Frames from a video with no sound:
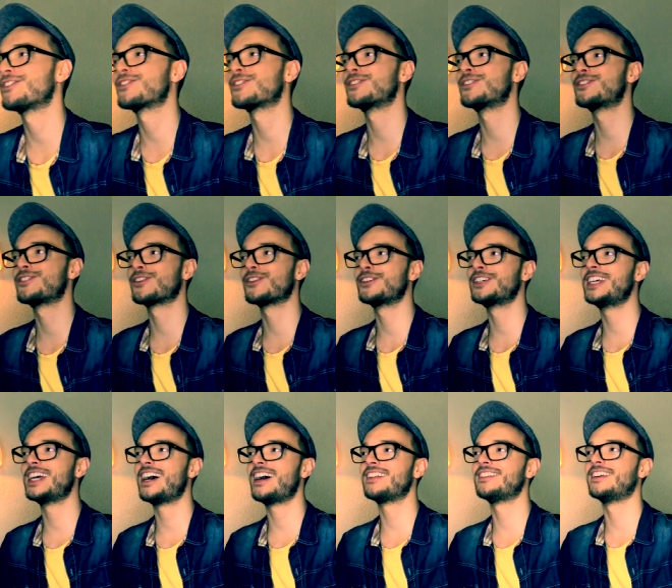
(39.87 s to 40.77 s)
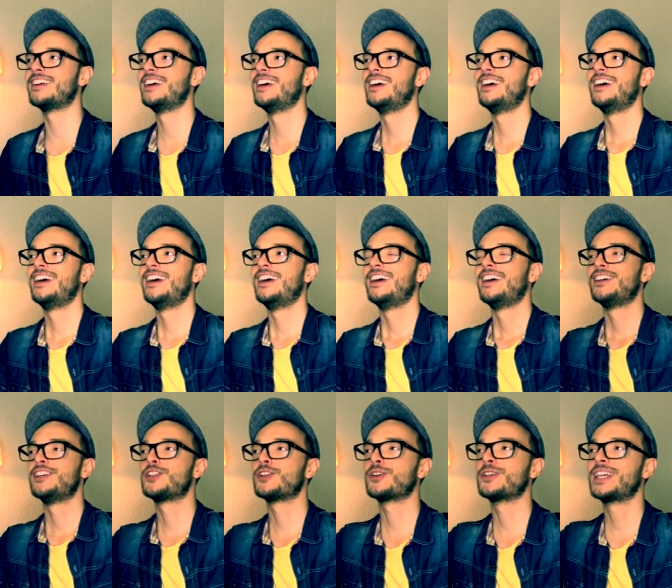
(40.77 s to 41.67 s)
je, je regarde,
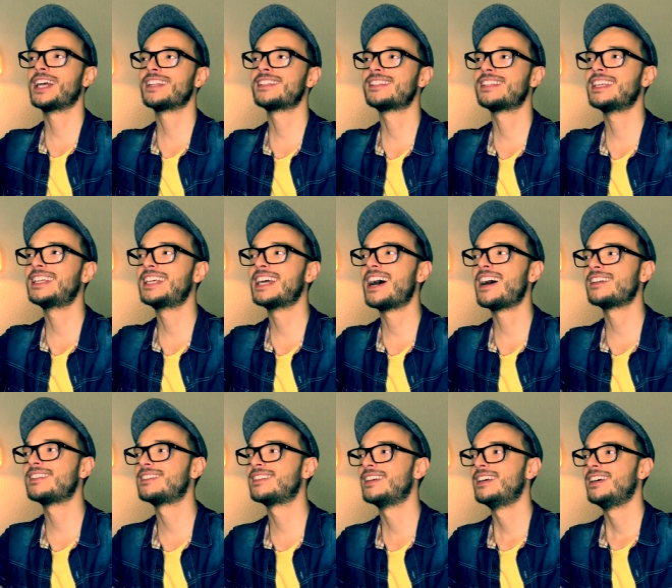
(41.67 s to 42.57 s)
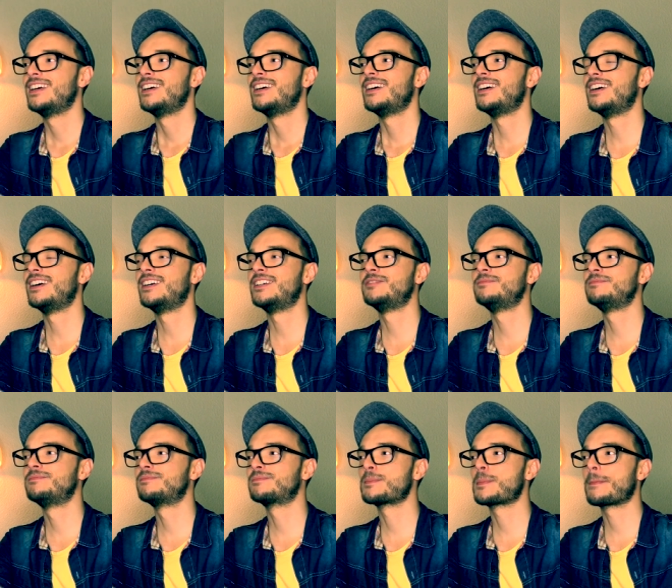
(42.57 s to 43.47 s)
je regarde ces cartes,
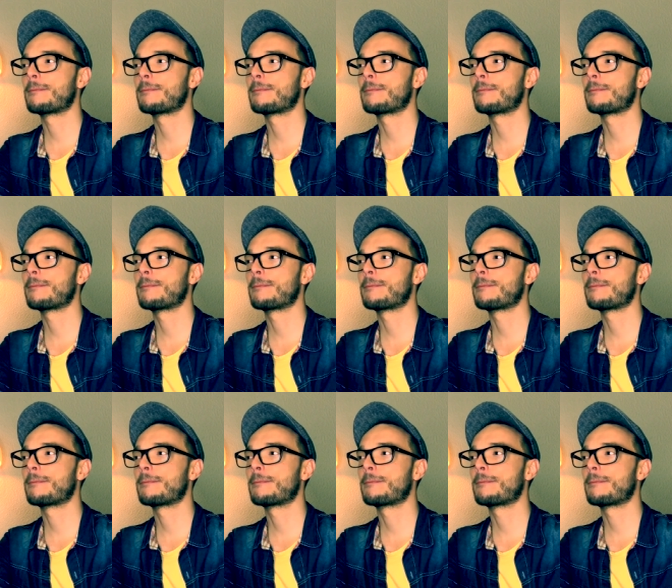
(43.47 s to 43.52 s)
euh,